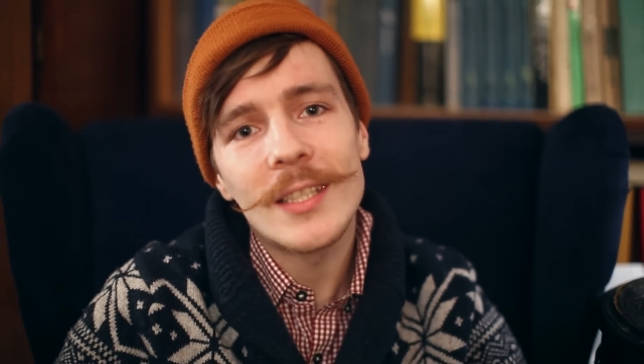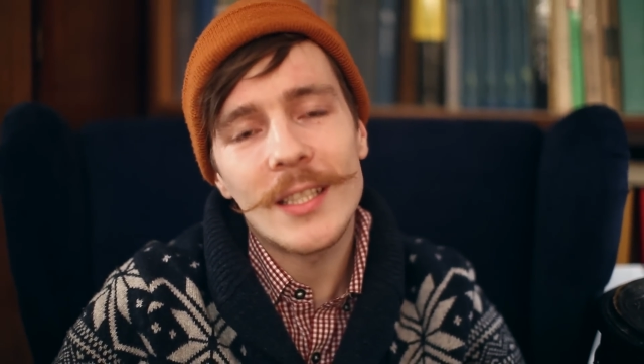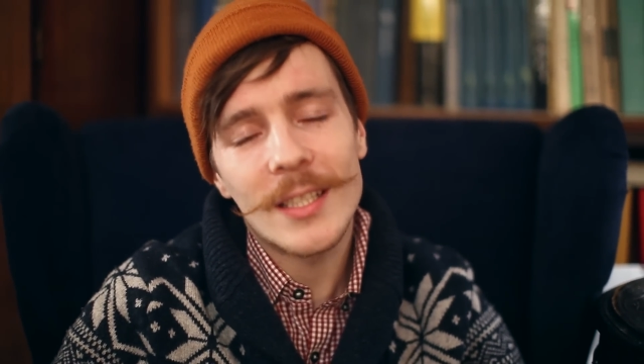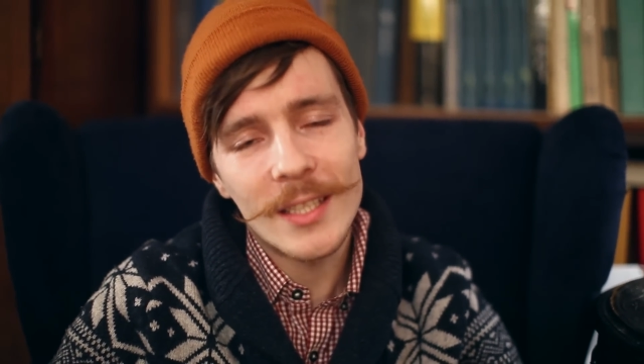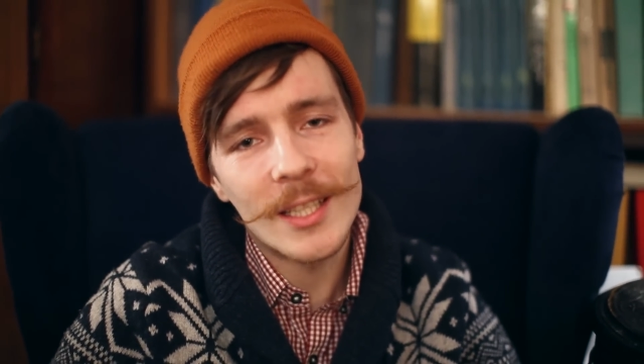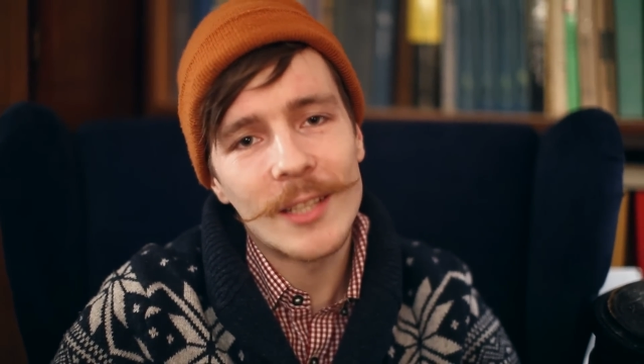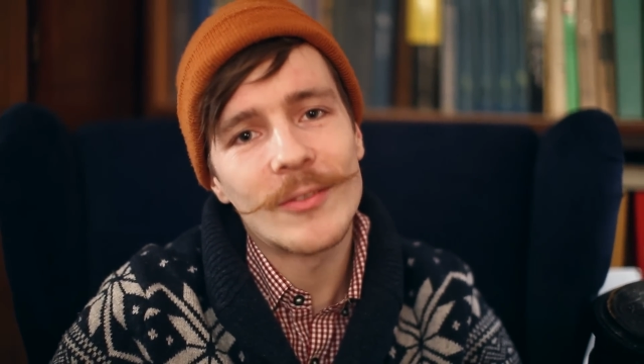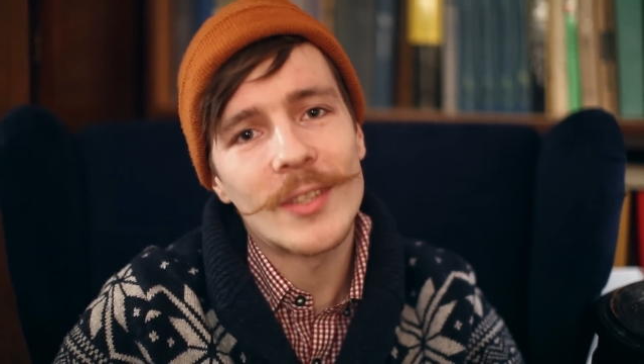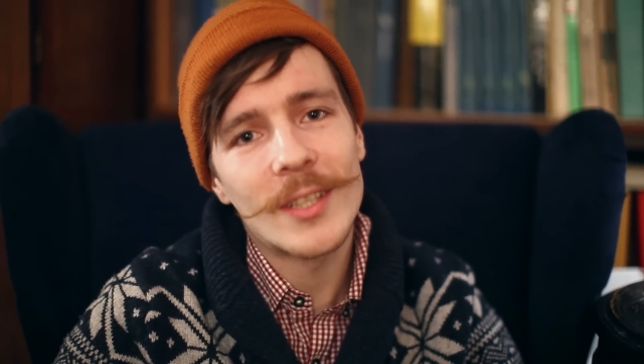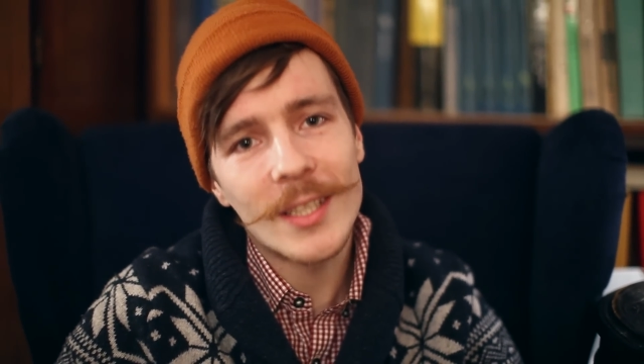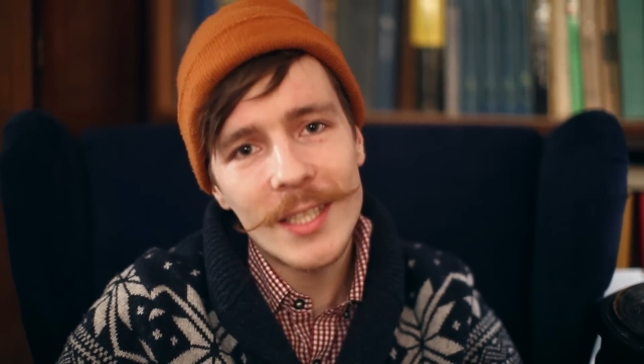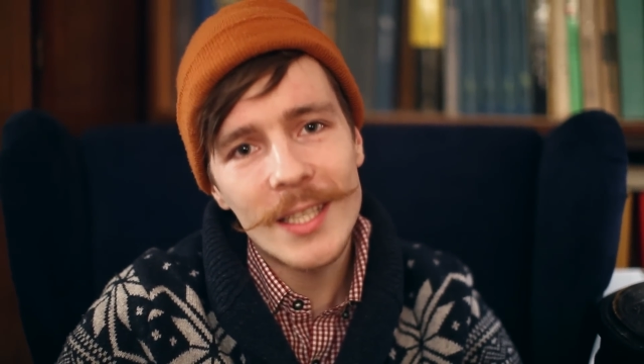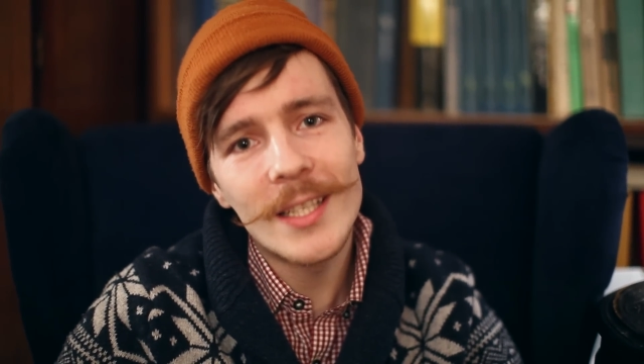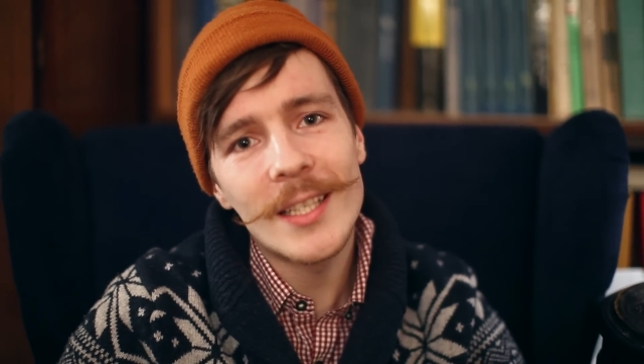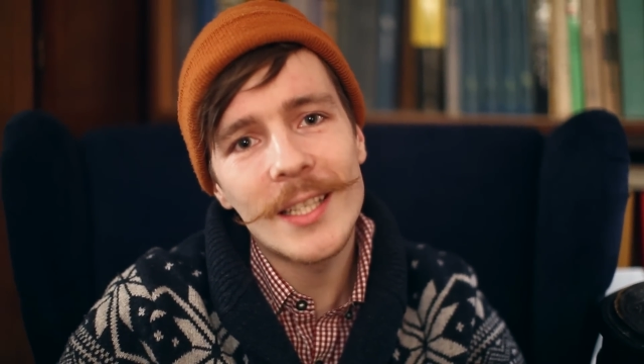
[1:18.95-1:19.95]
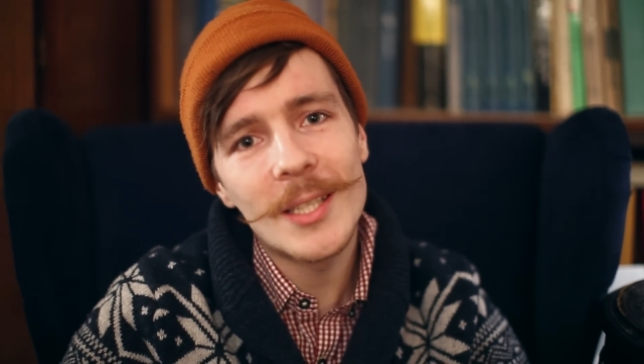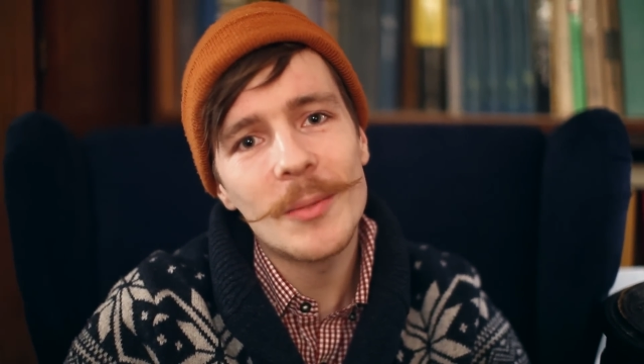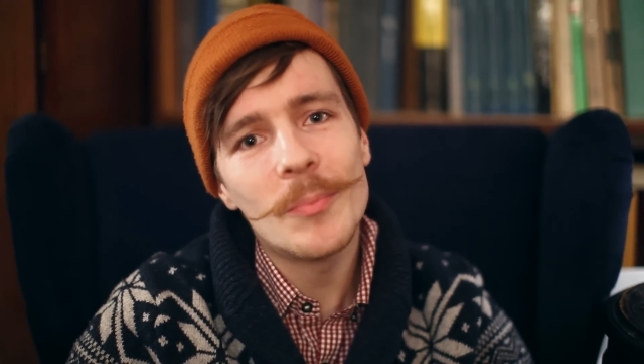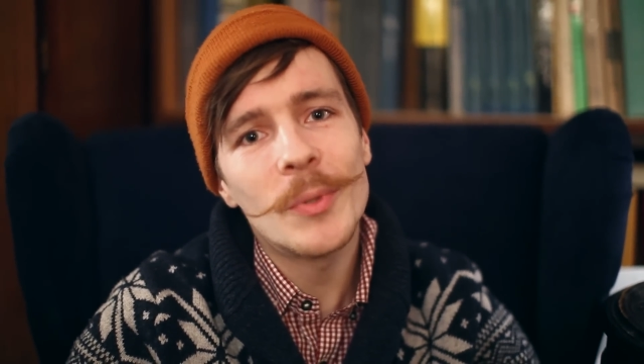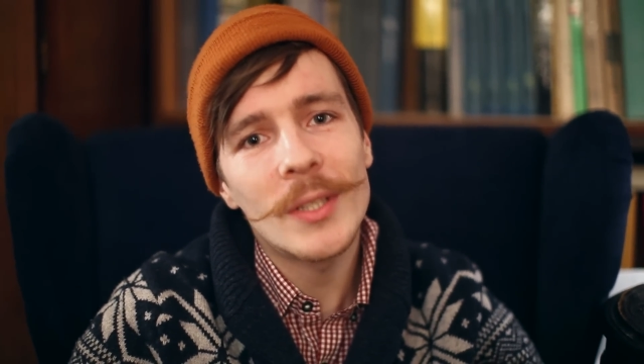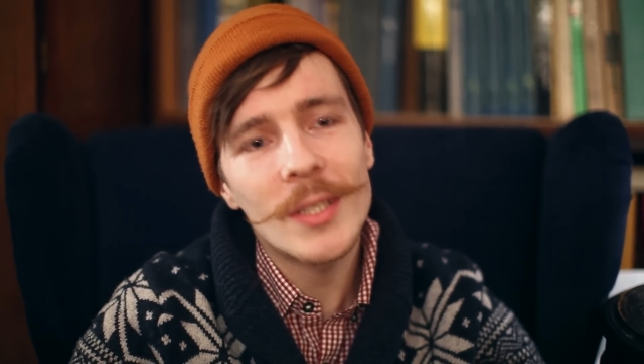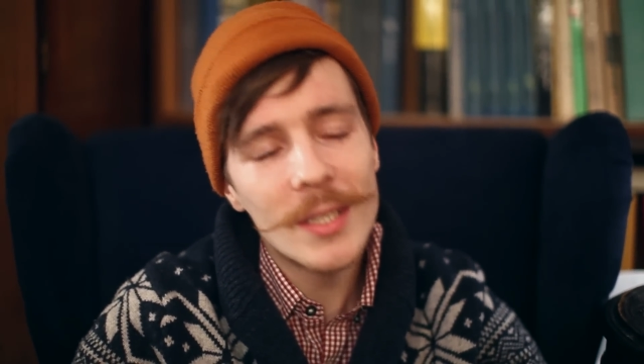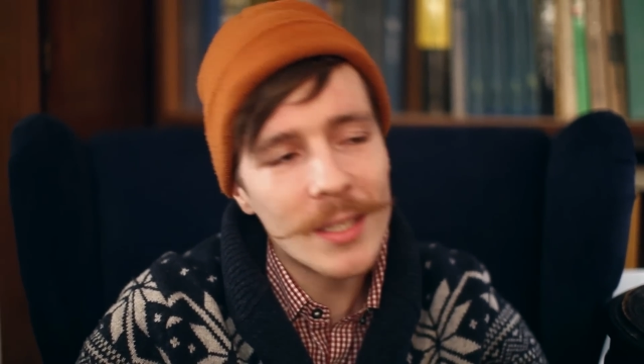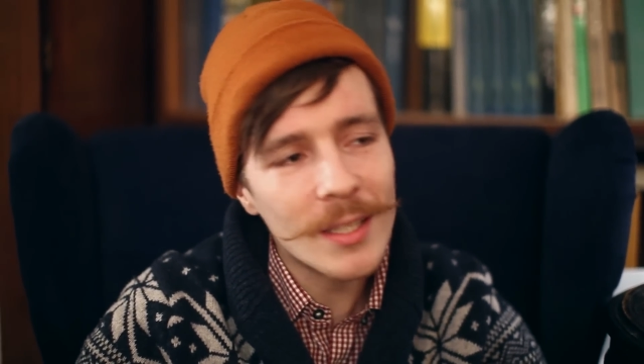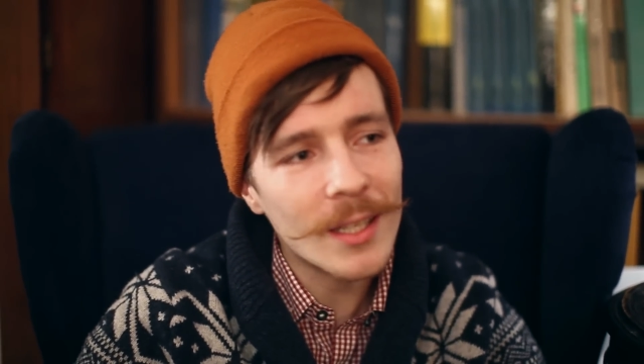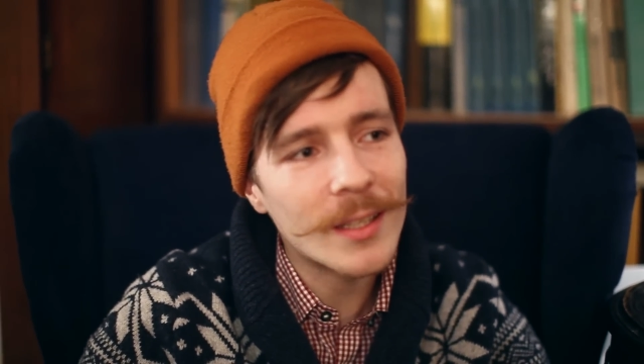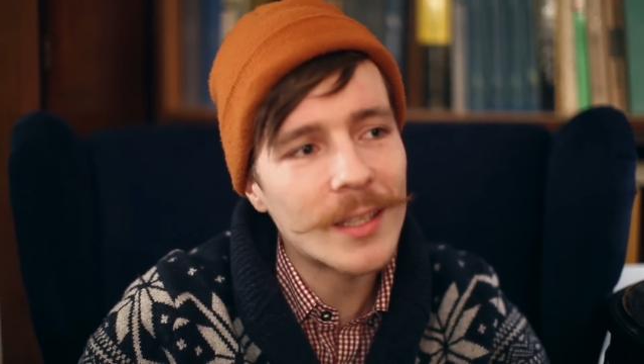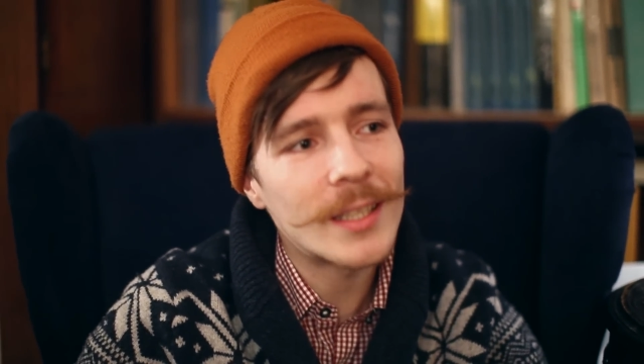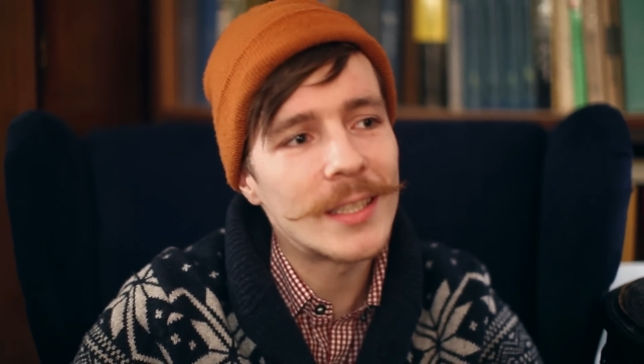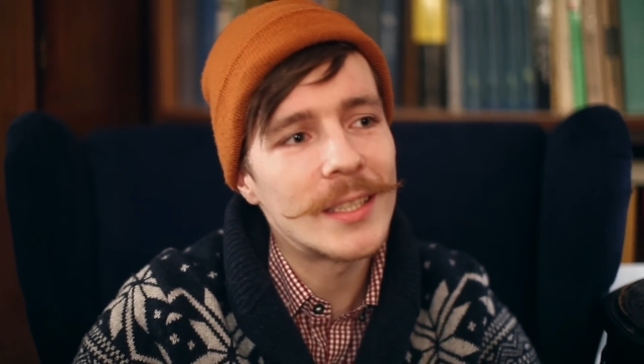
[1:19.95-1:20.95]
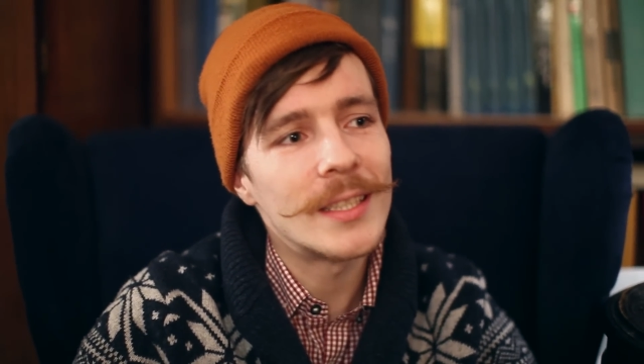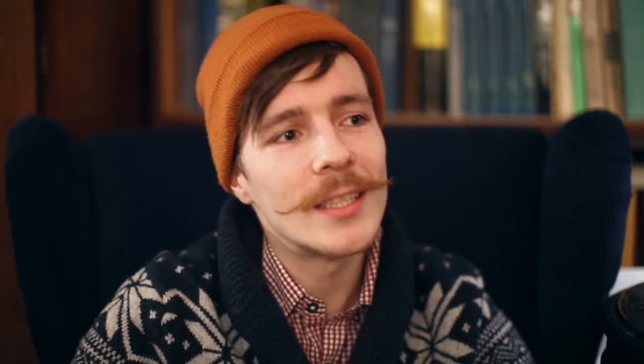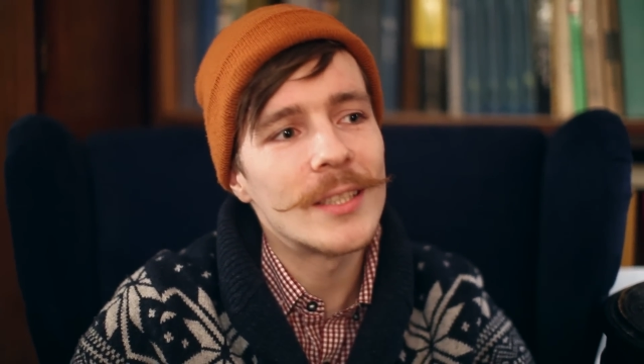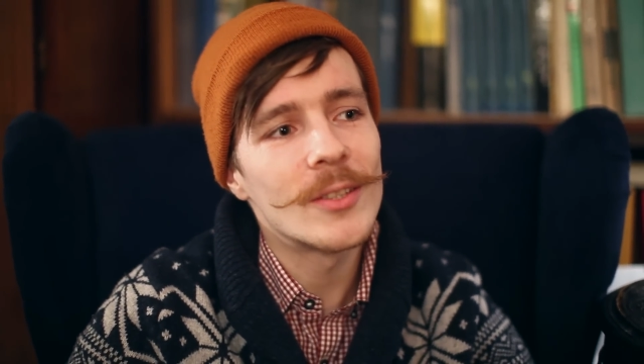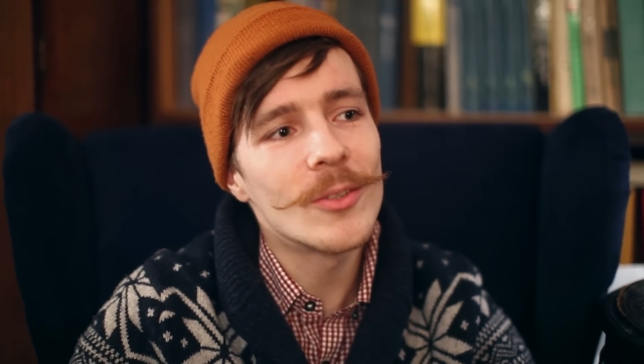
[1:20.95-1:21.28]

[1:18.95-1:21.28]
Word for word: я стал взрослее и перестал ходить.